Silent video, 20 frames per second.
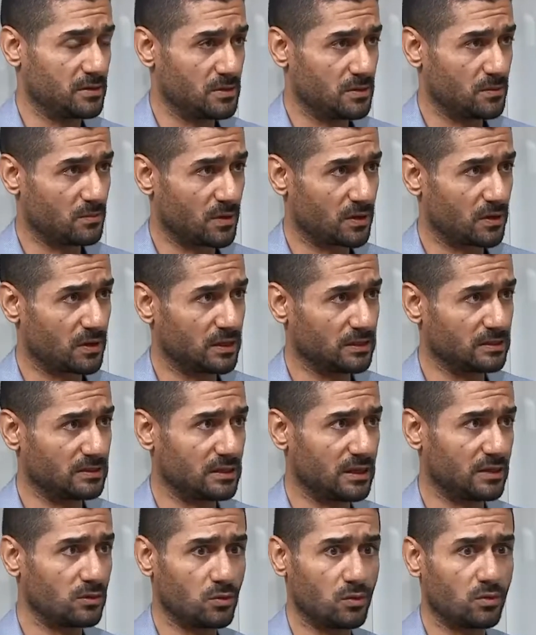مرات
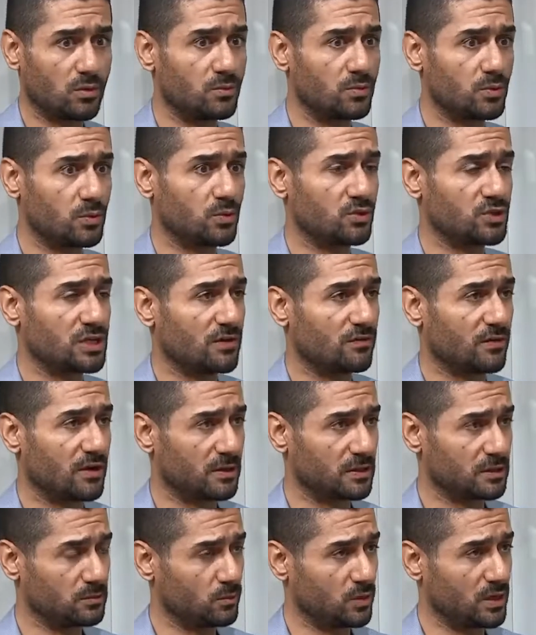لانه هو بيكون شايف
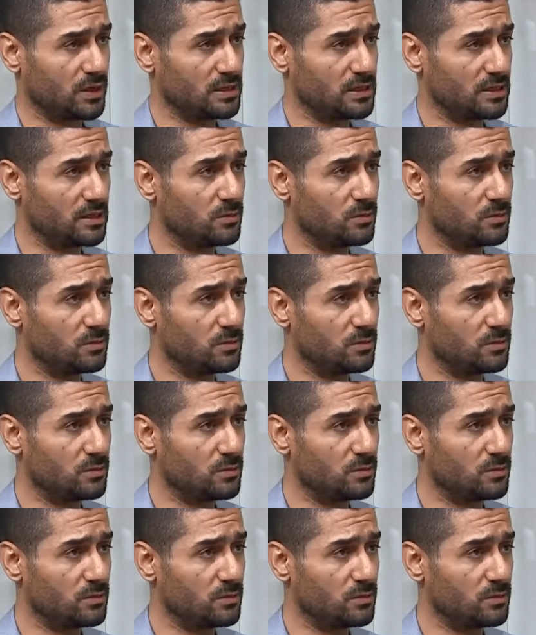اعراض معينه